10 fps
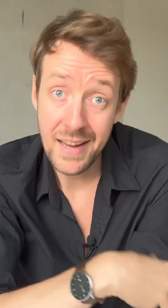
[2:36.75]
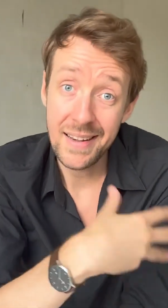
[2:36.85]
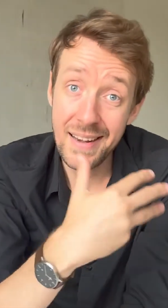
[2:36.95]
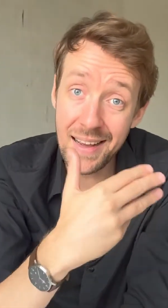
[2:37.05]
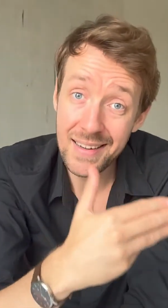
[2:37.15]

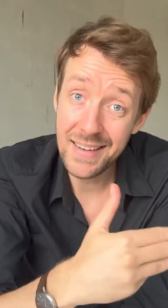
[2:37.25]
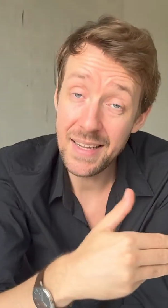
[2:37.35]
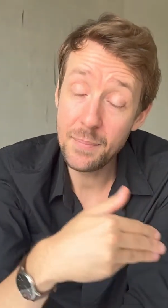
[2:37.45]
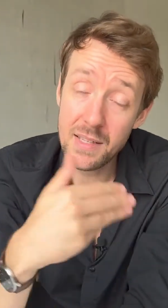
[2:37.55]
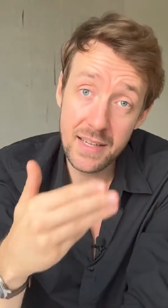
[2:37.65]

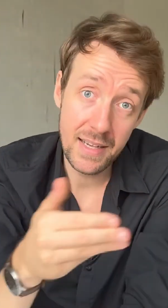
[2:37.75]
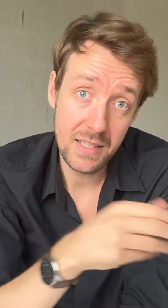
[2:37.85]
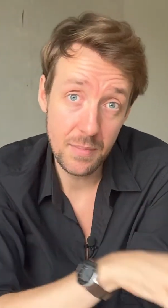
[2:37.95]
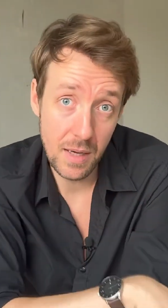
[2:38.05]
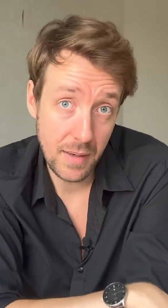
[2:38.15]
nachdem das
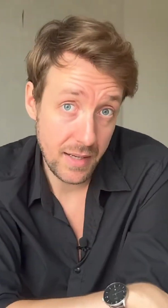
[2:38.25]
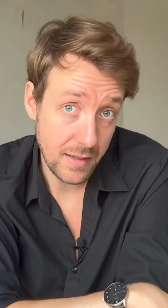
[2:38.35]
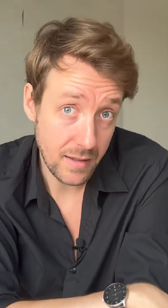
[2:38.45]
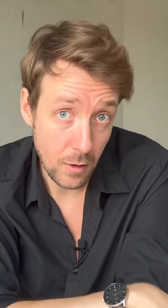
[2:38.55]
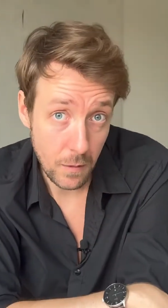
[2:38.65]
erste Mal bei dir
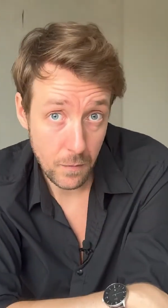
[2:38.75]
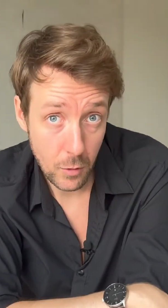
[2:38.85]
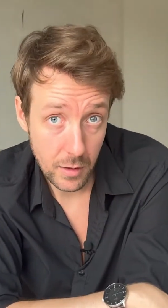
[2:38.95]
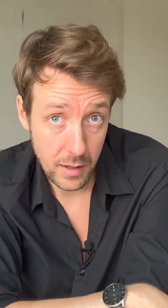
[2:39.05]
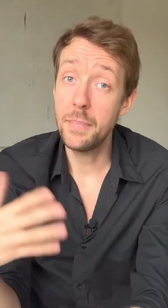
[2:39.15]
gekauft wurde.